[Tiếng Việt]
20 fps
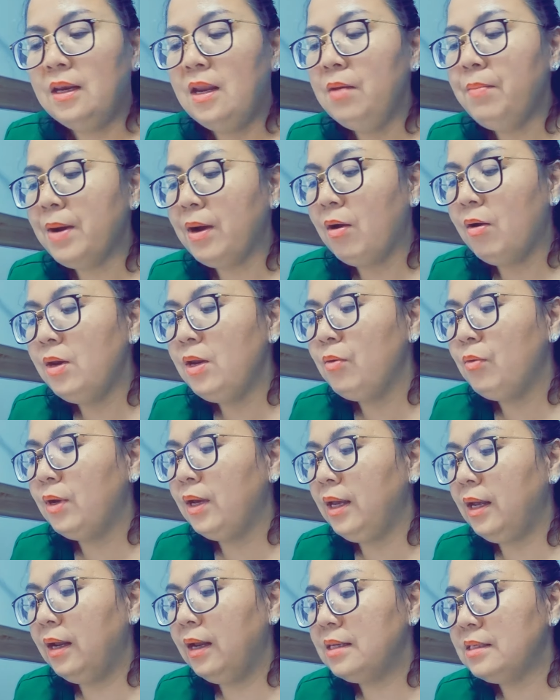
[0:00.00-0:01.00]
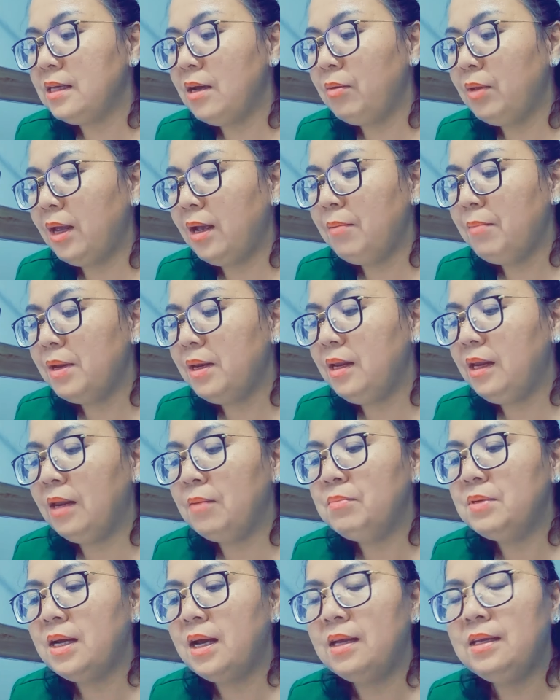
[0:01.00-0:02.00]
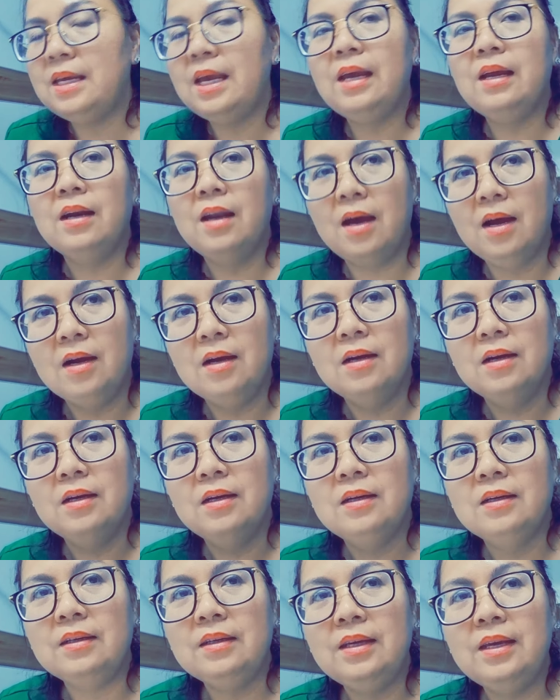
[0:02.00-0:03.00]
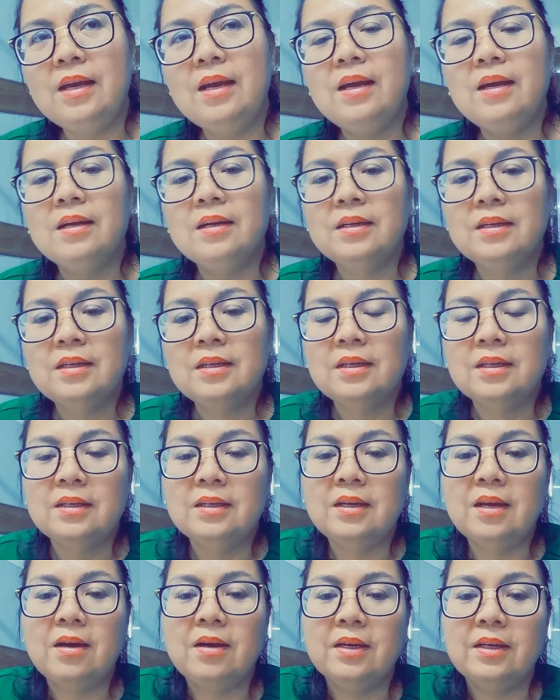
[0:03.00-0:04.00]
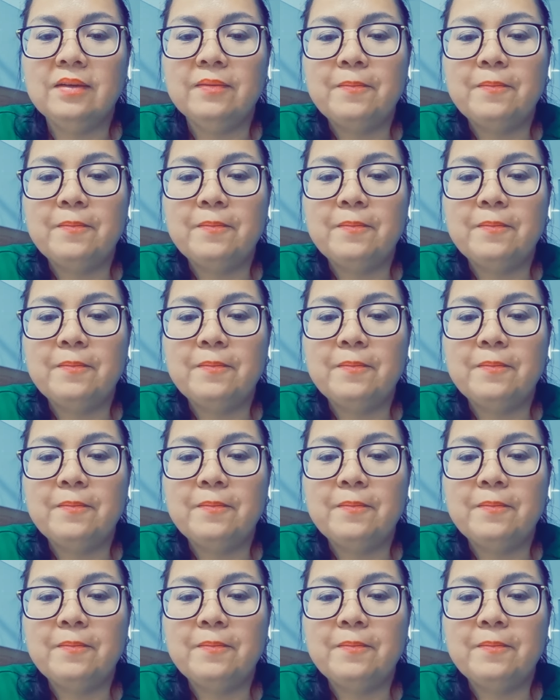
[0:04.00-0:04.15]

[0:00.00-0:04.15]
nếu bà có điều kiện thì 6 tháng bà đi kiểm tra vài lần yeah. vậy ha rồi